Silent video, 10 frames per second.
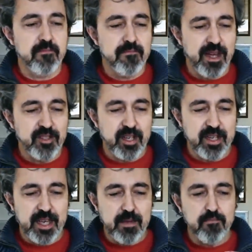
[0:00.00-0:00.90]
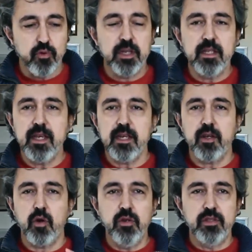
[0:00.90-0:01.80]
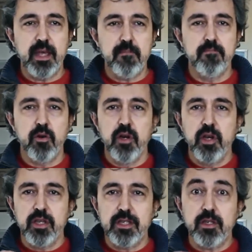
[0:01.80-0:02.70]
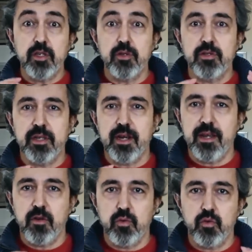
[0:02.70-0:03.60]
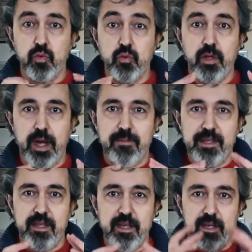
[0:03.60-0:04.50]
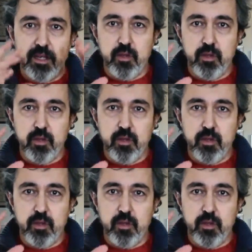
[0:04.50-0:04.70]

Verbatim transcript: immagina che i buchi neri col tempo inghiottiranno tutta la materia